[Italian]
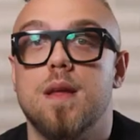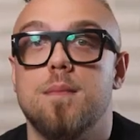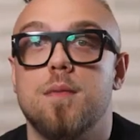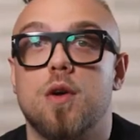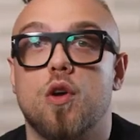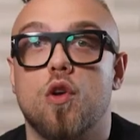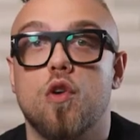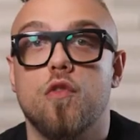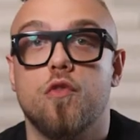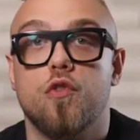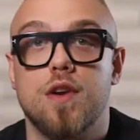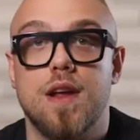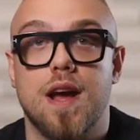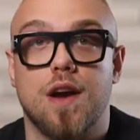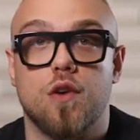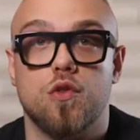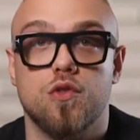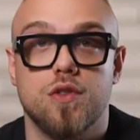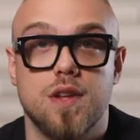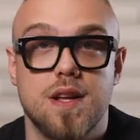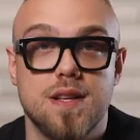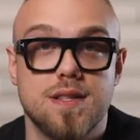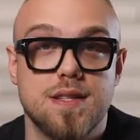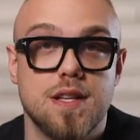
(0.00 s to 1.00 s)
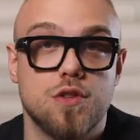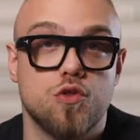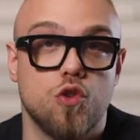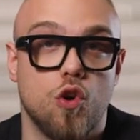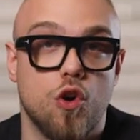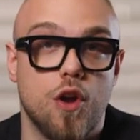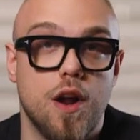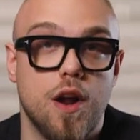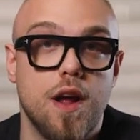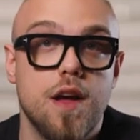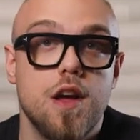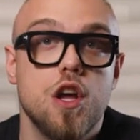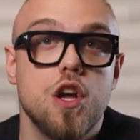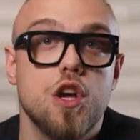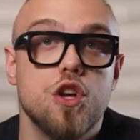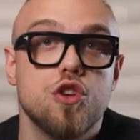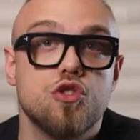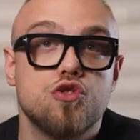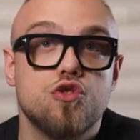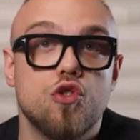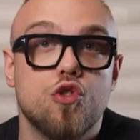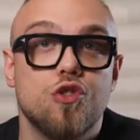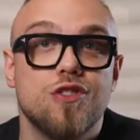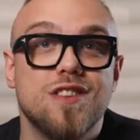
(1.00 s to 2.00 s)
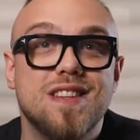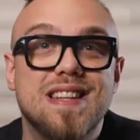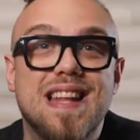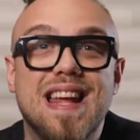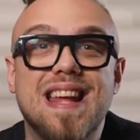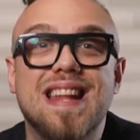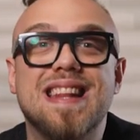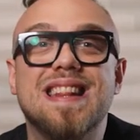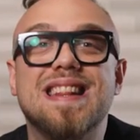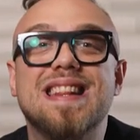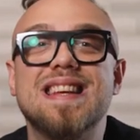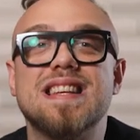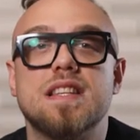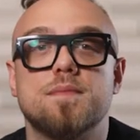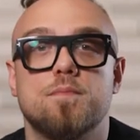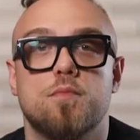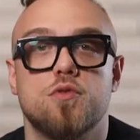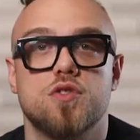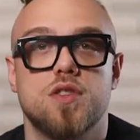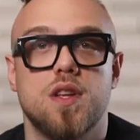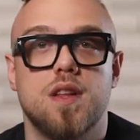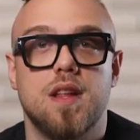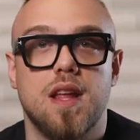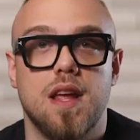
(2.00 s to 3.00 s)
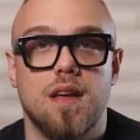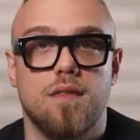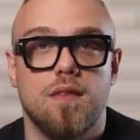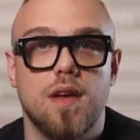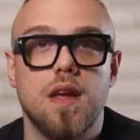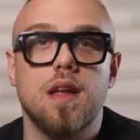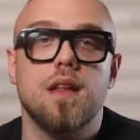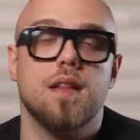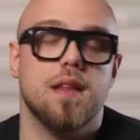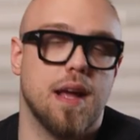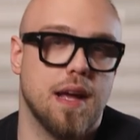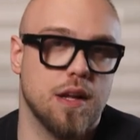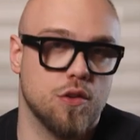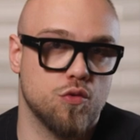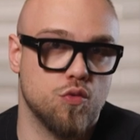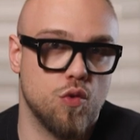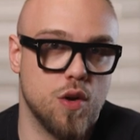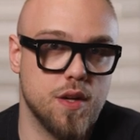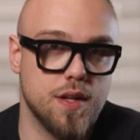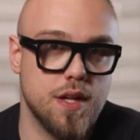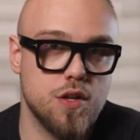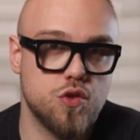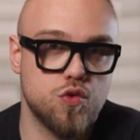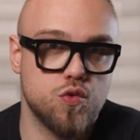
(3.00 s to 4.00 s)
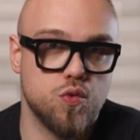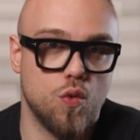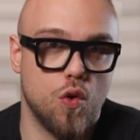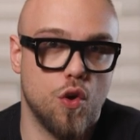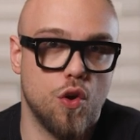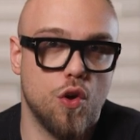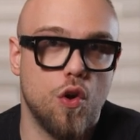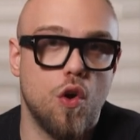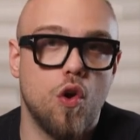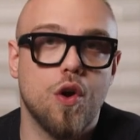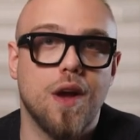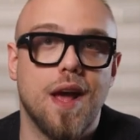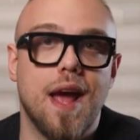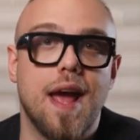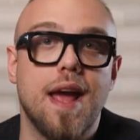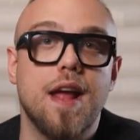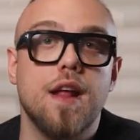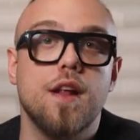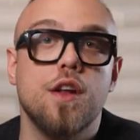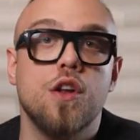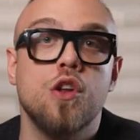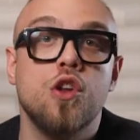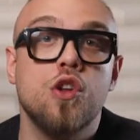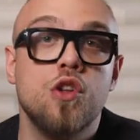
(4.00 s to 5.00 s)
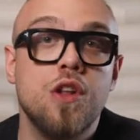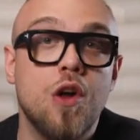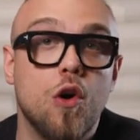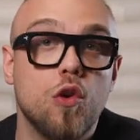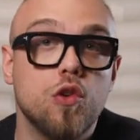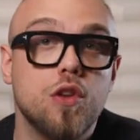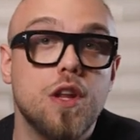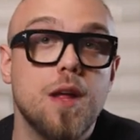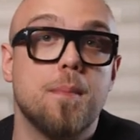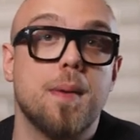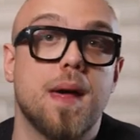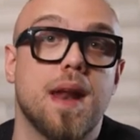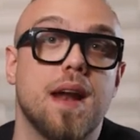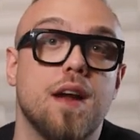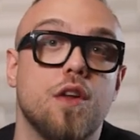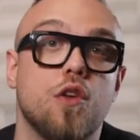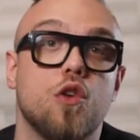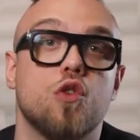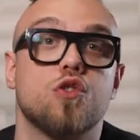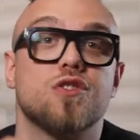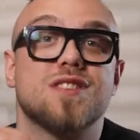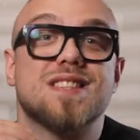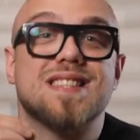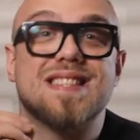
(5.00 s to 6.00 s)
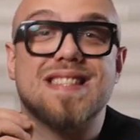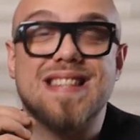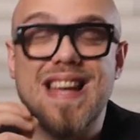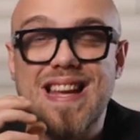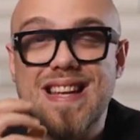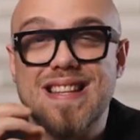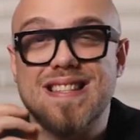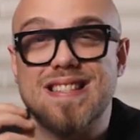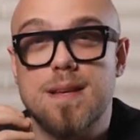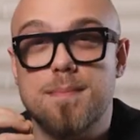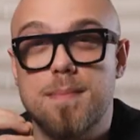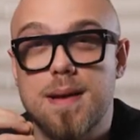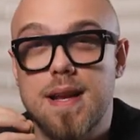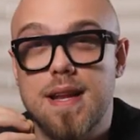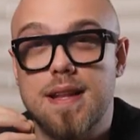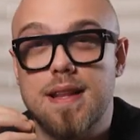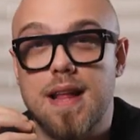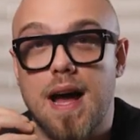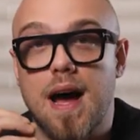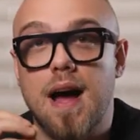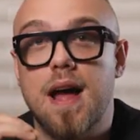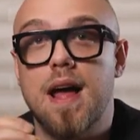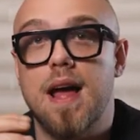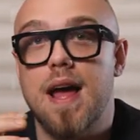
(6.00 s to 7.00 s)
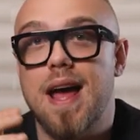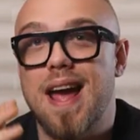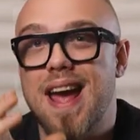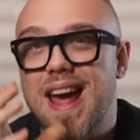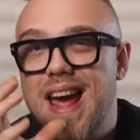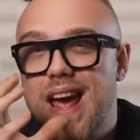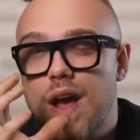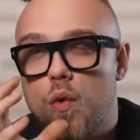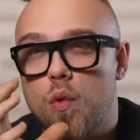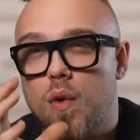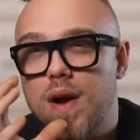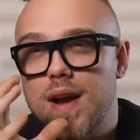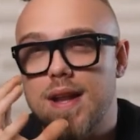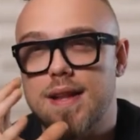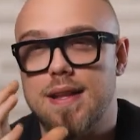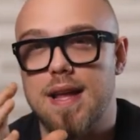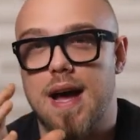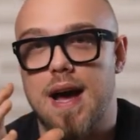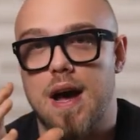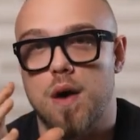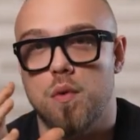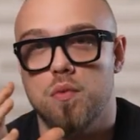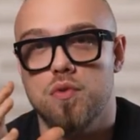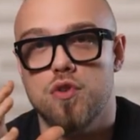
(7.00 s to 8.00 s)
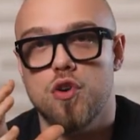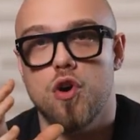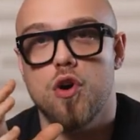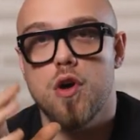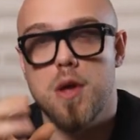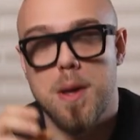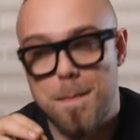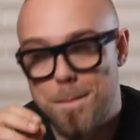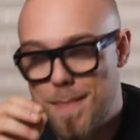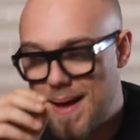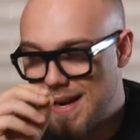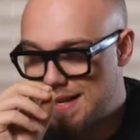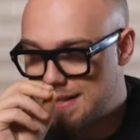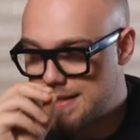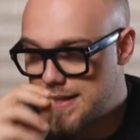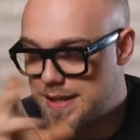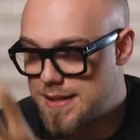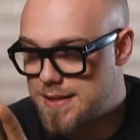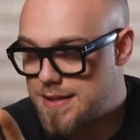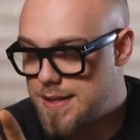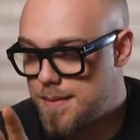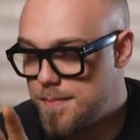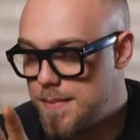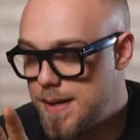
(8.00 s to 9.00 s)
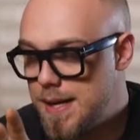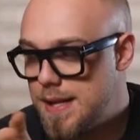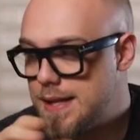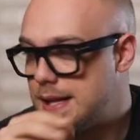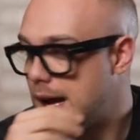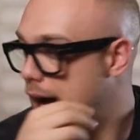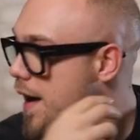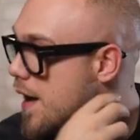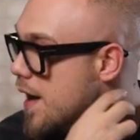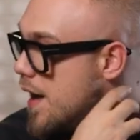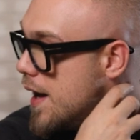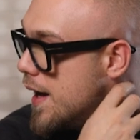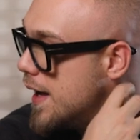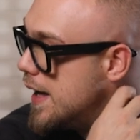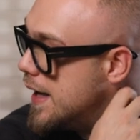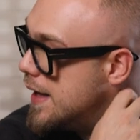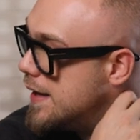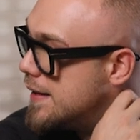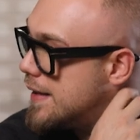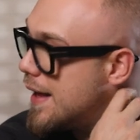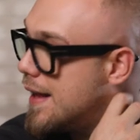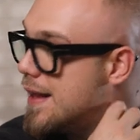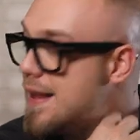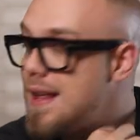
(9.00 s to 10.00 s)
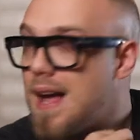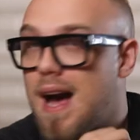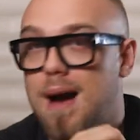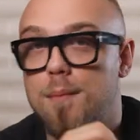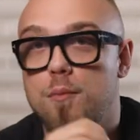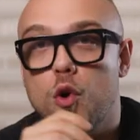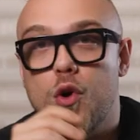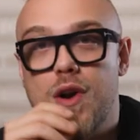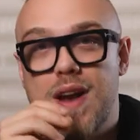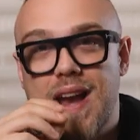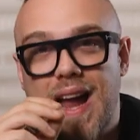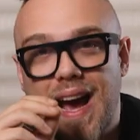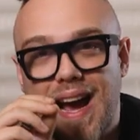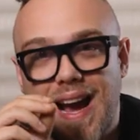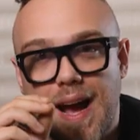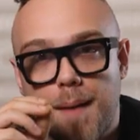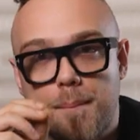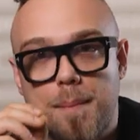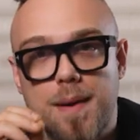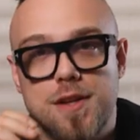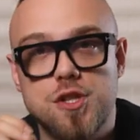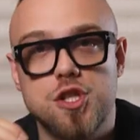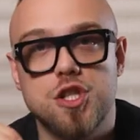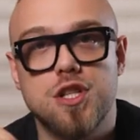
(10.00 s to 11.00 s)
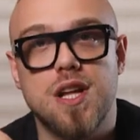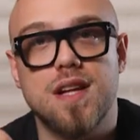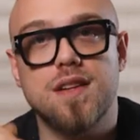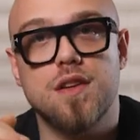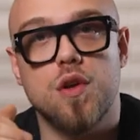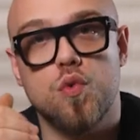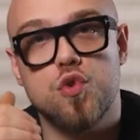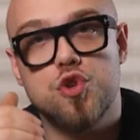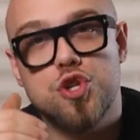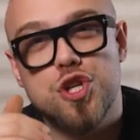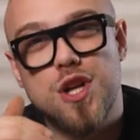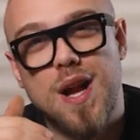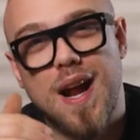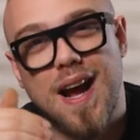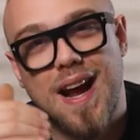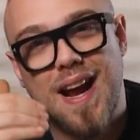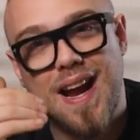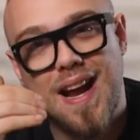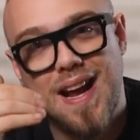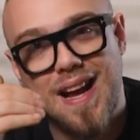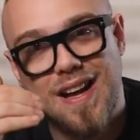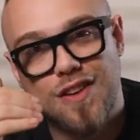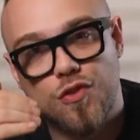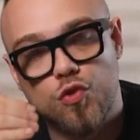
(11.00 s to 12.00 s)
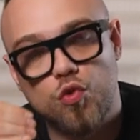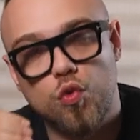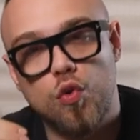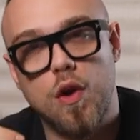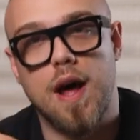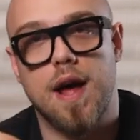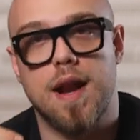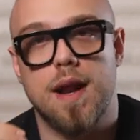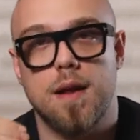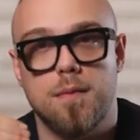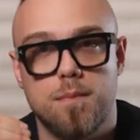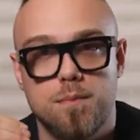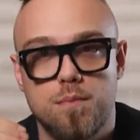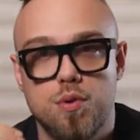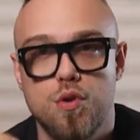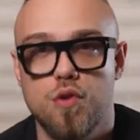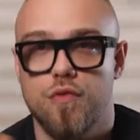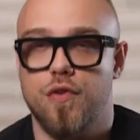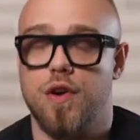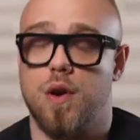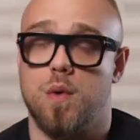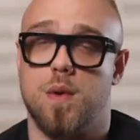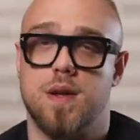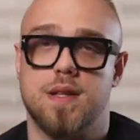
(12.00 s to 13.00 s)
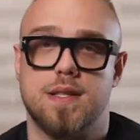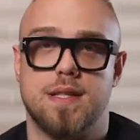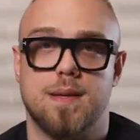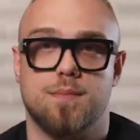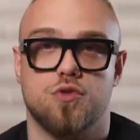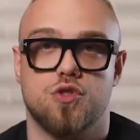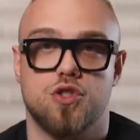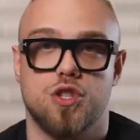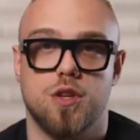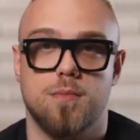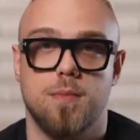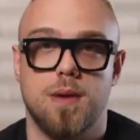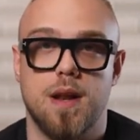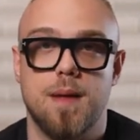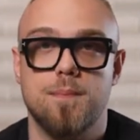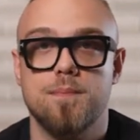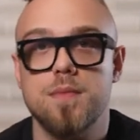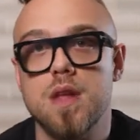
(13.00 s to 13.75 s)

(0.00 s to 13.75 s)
i microfoni a condensatore sono dei dispositivi di cattura del suono, ok, noti per la loro sensibilità e qualità audio. Per sensibilità intendiamo la capacità di riuscire a catturare più frequenze possibili.